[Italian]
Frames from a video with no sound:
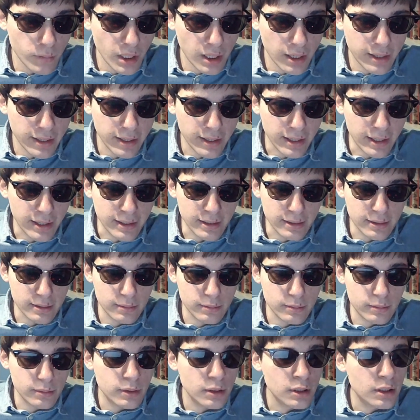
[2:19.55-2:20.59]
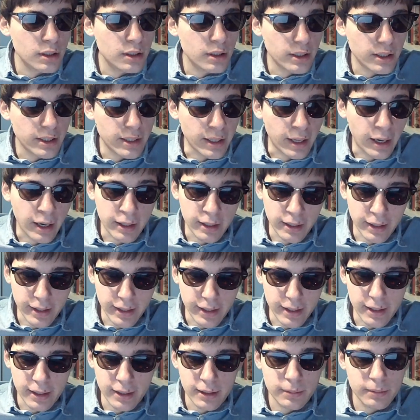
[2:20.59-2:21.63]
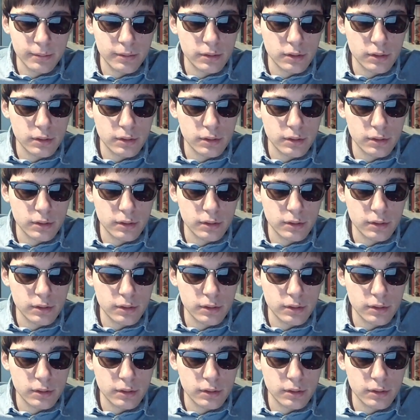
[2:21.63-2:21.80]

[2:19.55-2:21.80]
che, è, che era in gara.